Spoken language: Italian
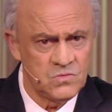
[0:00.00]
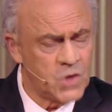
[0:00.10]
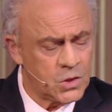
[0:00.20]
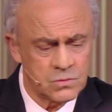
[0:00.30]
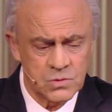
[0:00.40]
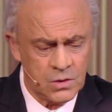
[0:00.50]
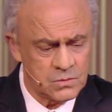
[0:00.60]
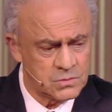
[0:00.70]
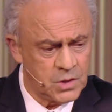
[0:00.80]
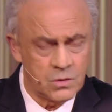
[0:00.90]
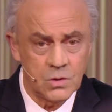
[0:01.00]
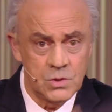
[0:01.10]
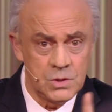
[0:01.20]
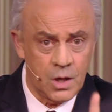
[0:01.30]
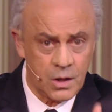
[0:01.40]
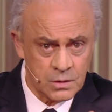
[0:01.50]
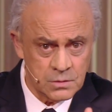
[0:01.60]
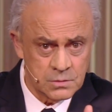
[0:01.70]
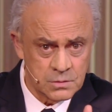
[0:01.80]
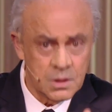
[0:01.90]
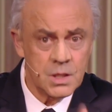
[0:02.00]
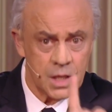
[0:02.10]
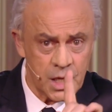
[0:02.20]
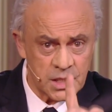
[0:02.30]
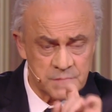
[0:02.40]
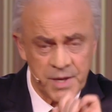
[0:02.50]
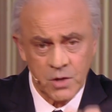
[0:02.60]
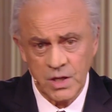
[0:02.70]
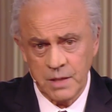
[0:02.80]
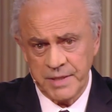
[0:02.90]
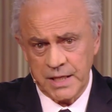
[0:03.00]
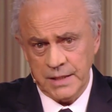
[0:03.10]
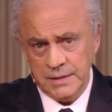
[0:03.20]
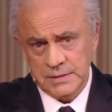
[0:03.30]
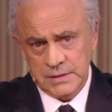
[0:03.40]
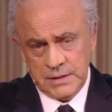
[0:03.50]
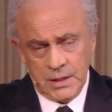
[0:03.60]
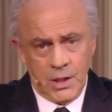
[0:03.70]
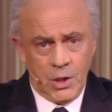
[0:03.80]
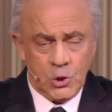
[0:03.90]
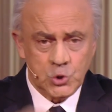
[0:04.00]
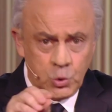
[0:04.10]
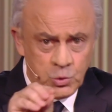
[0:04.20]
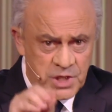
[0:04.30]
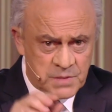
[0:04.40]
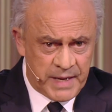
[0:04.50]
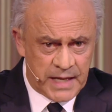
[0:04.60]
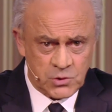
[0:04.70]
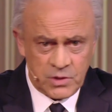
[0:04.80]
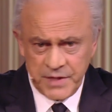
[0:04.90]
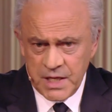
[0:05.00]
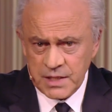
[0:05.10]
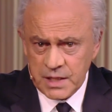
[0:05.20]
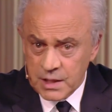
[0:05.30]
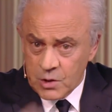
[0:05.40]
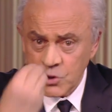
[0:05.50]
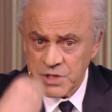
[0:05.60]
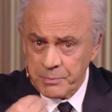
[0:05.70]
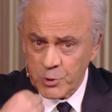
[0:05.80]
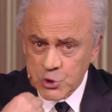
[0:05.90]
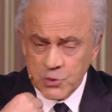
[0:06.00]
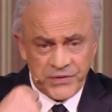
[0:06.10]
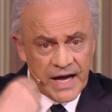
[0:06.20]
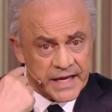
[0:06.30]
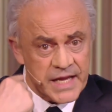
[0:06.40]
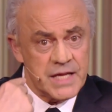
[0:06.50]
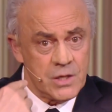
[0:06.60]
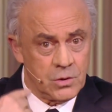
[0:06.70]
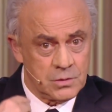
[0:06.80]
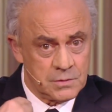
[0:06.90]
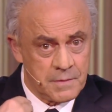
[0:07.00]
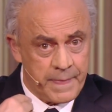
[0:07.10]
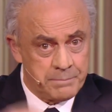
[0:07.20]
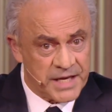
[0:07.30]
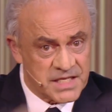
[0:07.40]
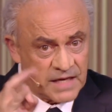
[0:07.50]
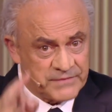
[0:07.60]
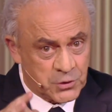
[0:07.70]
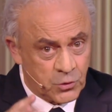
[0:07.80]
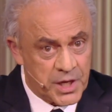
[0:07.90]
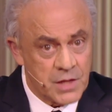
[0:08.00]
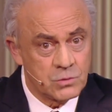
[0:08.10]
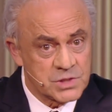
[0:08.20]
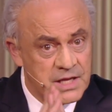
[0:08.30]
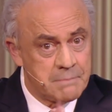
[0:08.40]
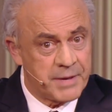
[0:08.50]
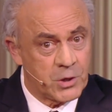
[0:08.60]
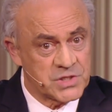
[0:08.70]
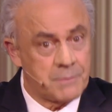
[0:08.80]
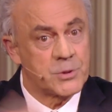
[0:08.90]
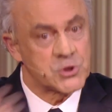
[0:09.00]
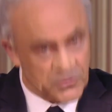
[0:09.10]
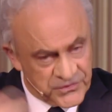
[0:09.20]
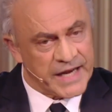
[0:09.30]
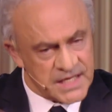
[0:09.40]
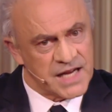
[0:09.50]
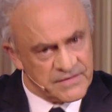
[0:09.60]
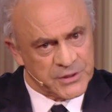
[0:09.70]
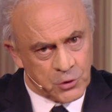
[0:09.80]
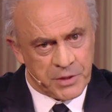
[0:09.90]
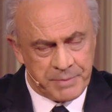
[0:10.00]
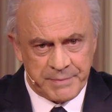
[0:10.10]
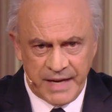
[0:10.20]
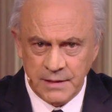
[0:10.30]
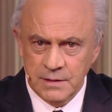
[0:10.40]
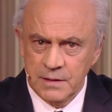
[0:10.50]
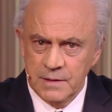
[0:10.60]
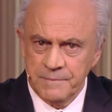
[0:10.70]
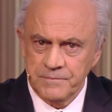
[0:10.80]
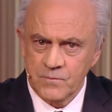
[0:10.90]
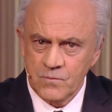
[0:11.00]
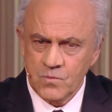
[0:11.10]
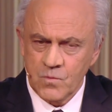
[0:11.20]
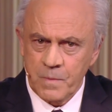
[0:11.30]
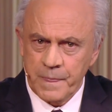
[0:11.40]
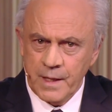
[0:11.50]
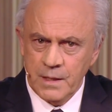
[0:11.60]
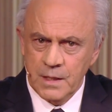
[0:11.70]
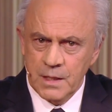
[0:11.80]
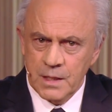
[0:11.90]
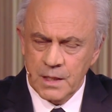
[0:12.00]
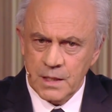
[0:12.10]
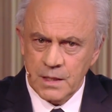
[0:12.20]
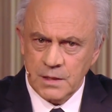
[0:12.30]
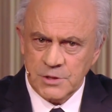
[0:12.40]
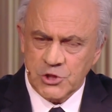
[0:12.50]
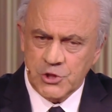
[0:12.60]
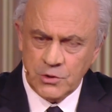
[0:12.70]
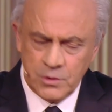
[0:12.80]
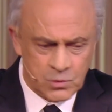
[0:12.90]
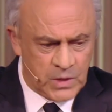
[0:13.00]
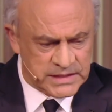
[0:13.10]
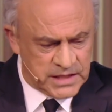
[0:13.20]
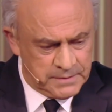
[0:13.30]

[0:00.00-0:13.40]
No, no, no, no. No? E le spiego anche perché. Ecco perché. Tu disperato devi chiederti eh. cosa posso fare io per i salvatori e non sempre ma cosa no. possono fare i salvatori per ma me. Cosa stai dicendo? Ma, ma, no, ma non si può capovolgere. Quasi...